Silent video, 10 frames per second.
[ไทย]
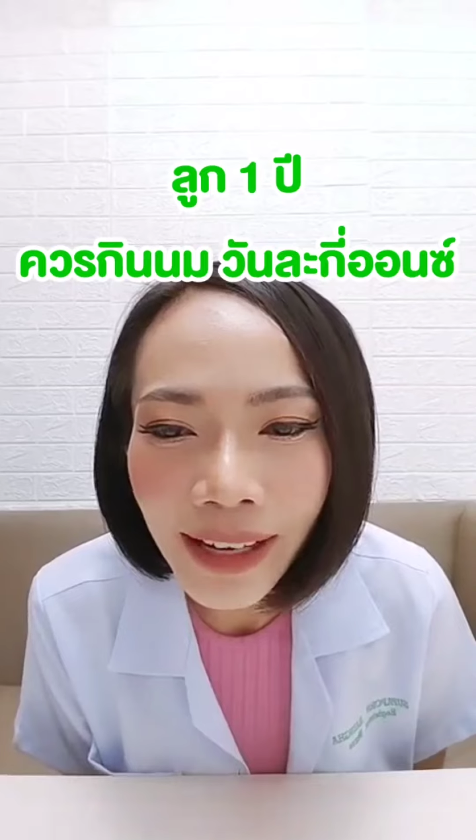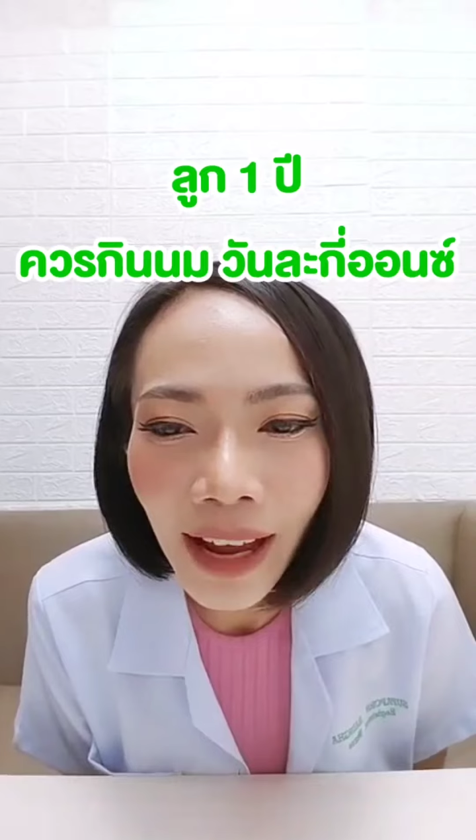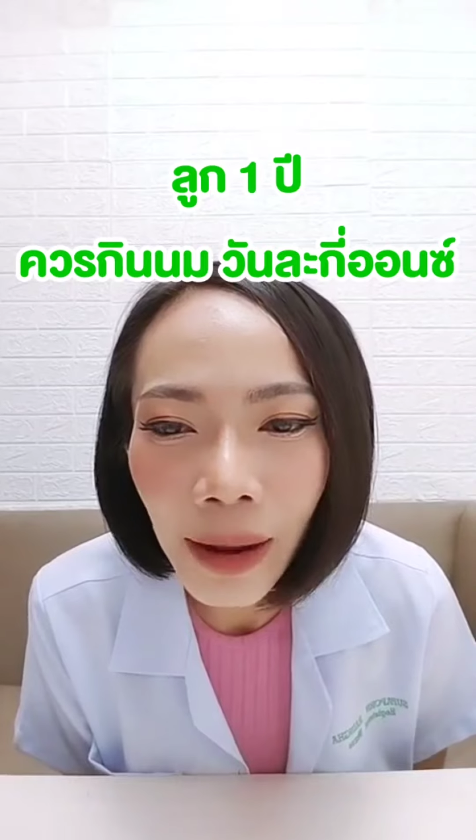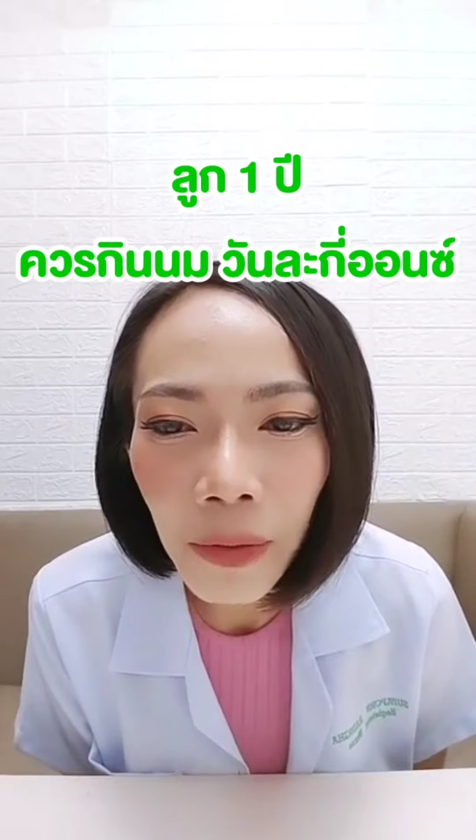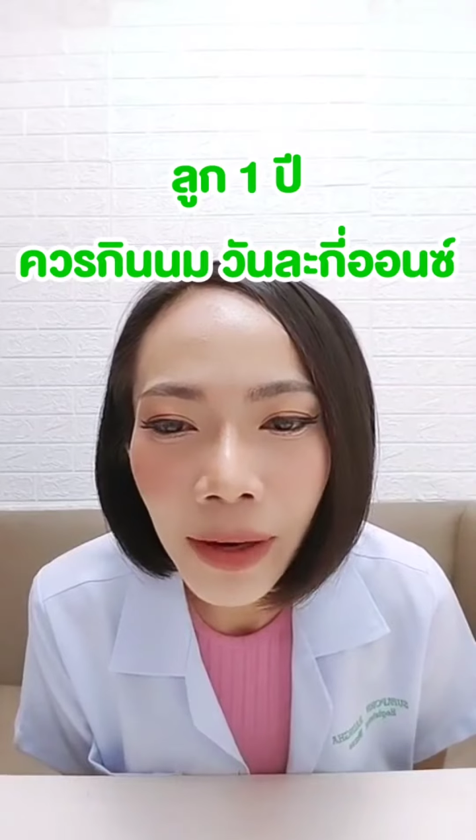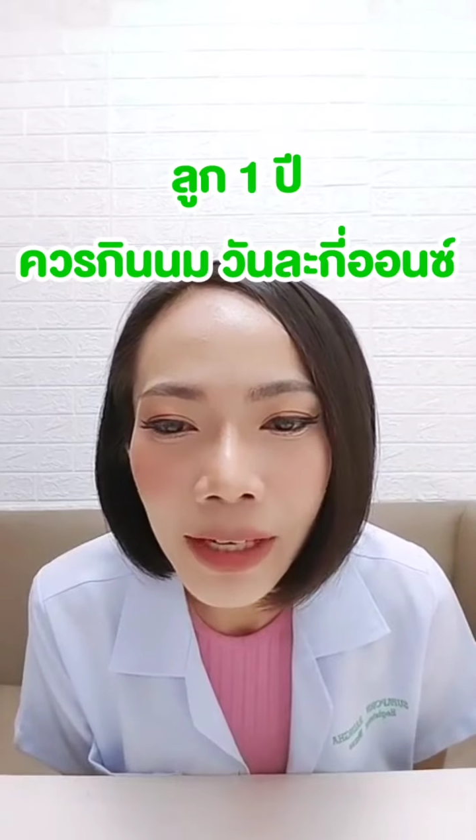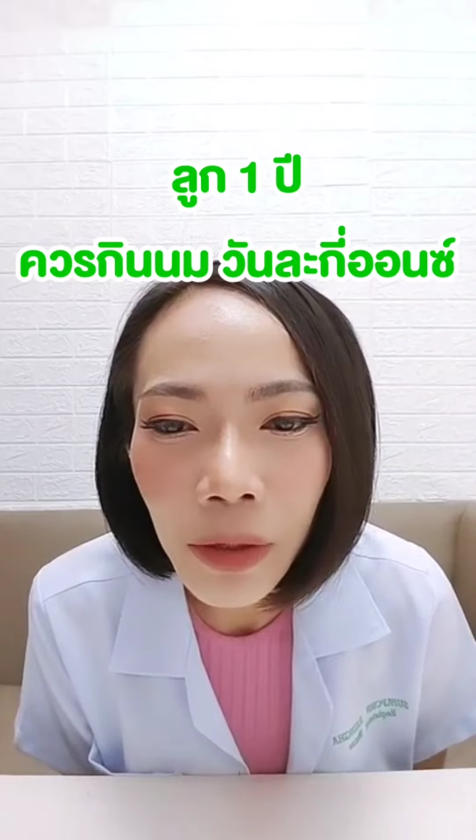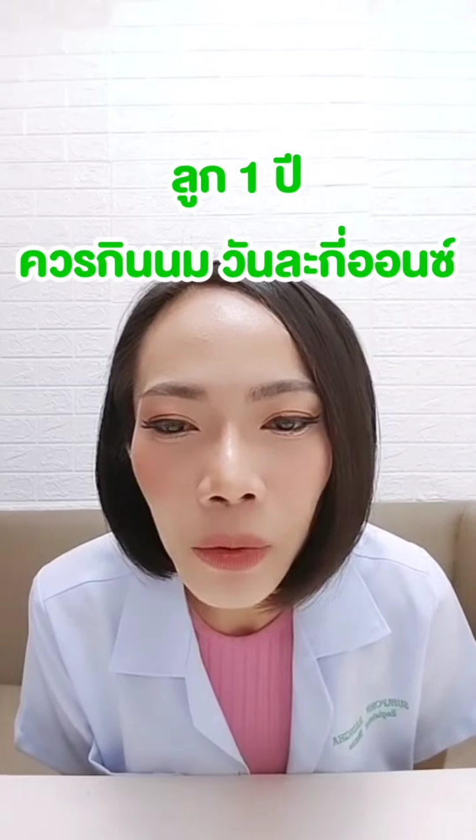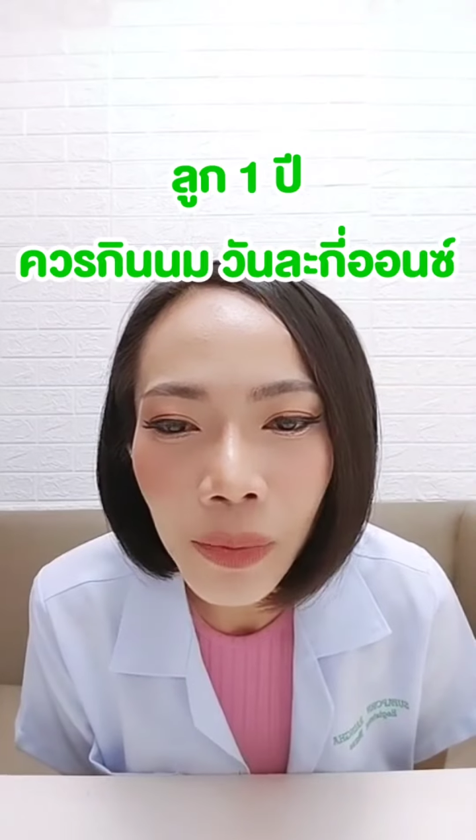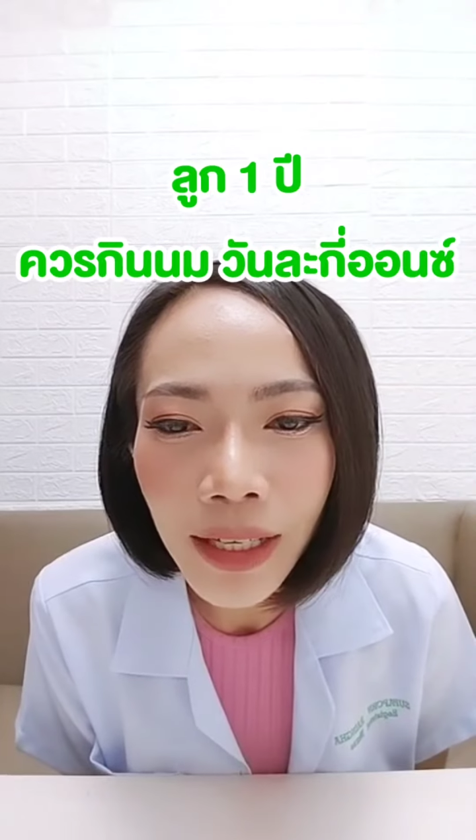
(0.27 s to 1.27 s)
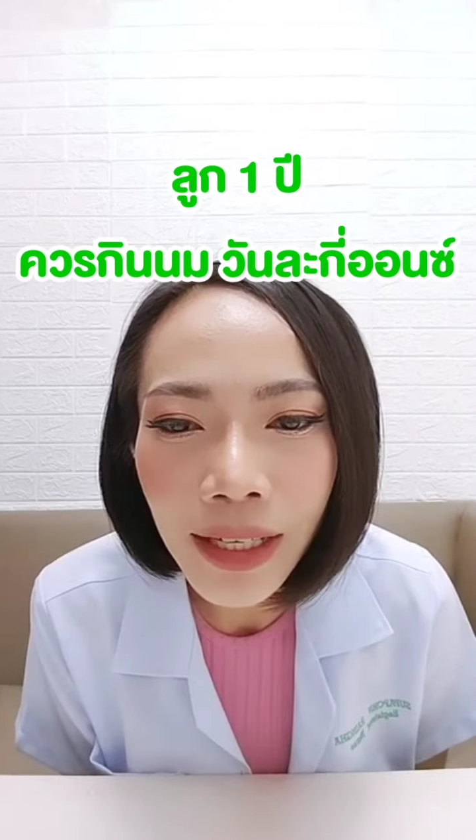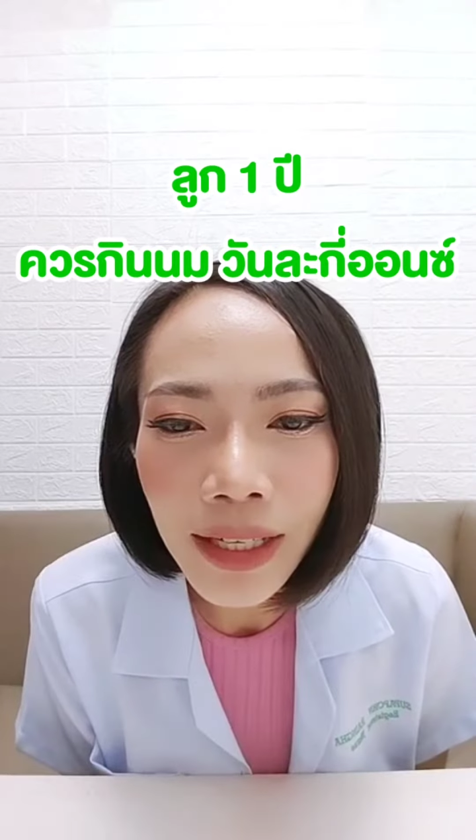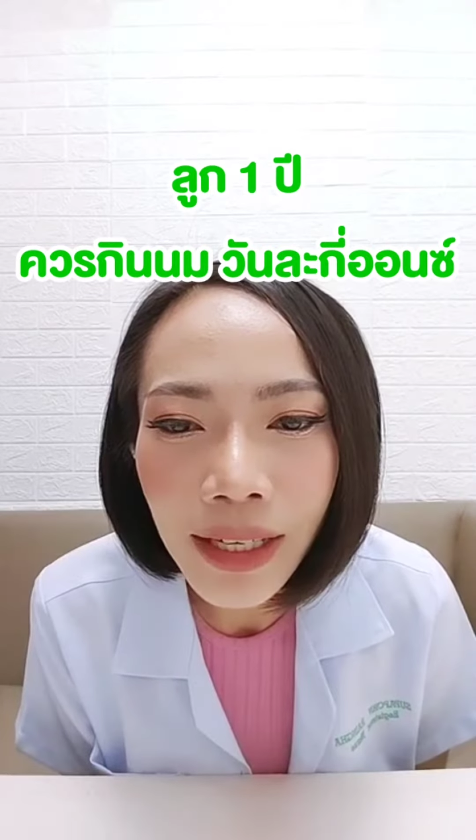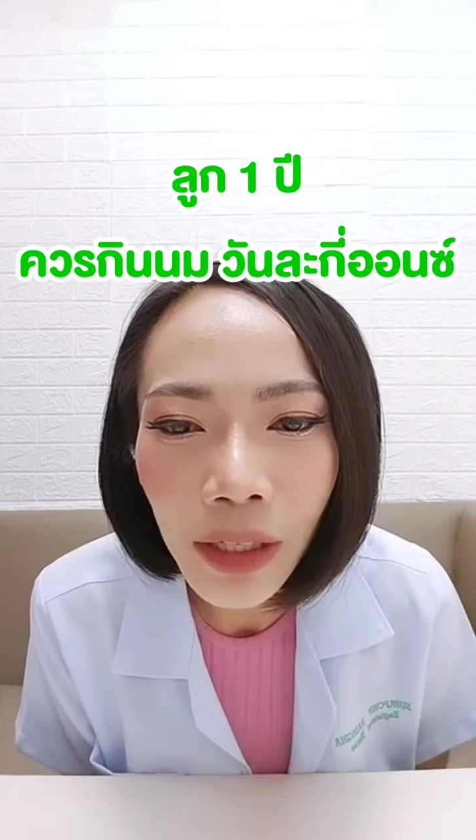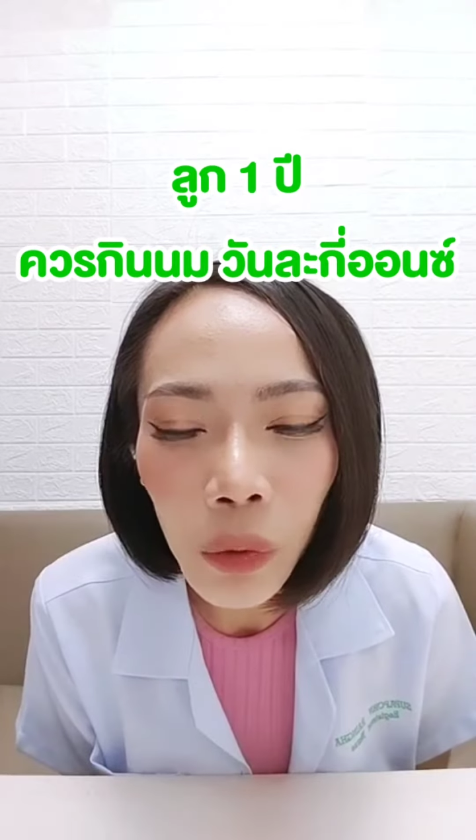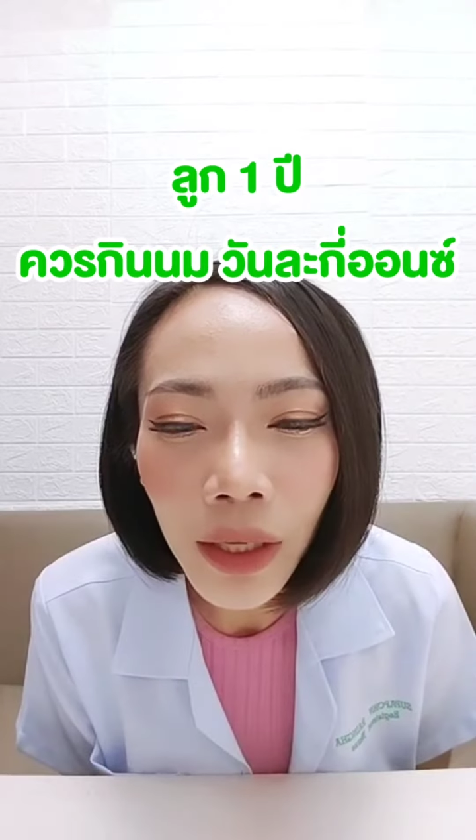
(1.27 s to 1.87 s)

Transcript: นะคะบอกว่า1ขวบ4เดือน